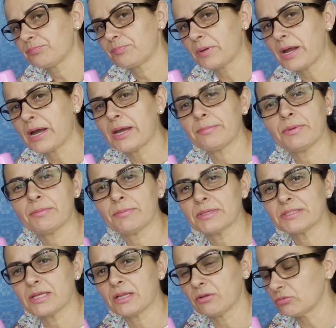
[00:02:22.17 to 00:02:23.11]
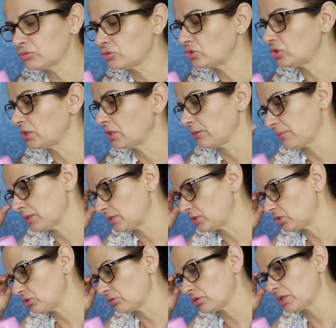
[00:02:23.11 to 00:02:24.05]
primer, mas ele não tinha, mas
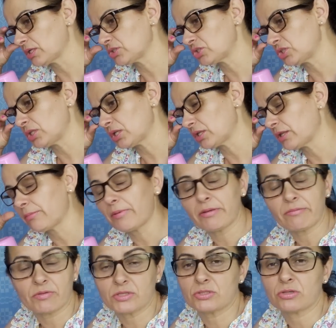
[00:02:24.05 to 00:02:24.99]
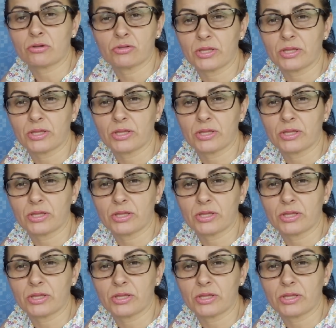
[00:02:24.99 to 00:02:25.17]
tinha outras tintas também, pessoal,